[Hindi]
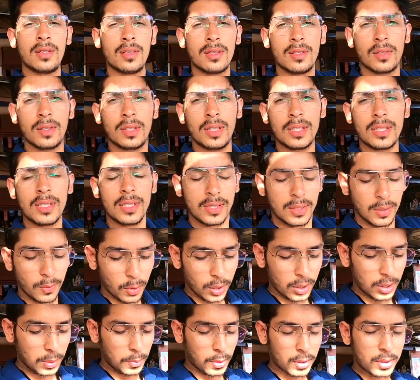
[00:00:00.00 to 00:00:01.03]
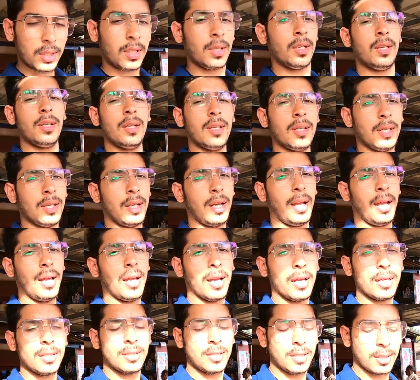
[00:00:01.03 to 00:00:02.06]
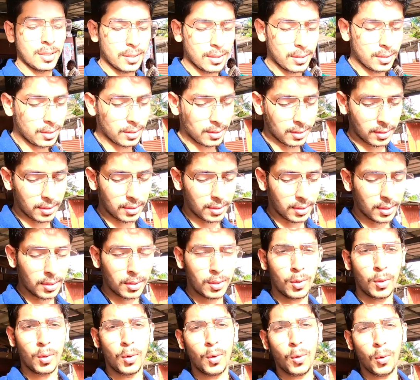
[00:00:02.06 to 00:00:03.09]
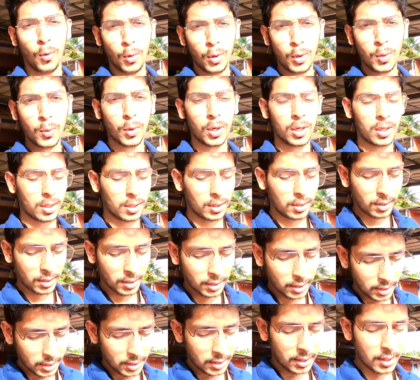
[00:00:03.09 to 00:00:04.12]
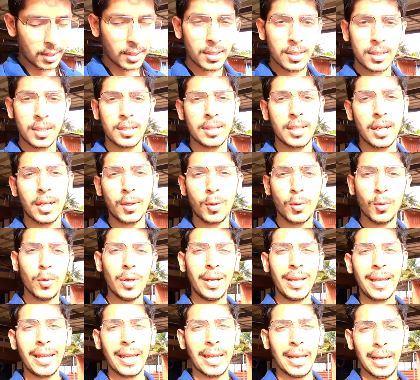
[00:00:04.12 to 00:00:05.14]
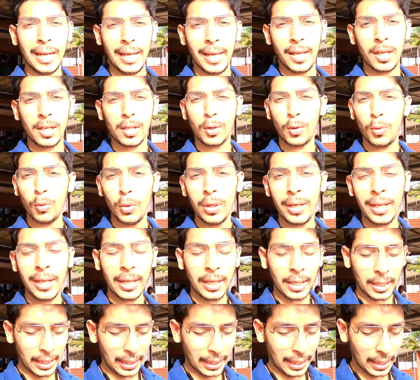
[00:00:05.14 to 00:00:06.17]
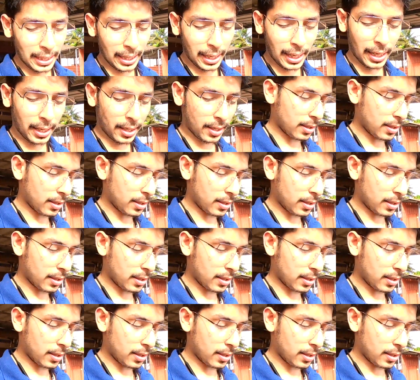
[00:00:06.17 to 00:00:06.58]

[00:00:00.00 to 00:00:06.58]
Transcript: सो दिस इज द वाटर बॉटल आई आज था कोल्ड वाटर शी सेट कूलिंग इले कूलिंग इले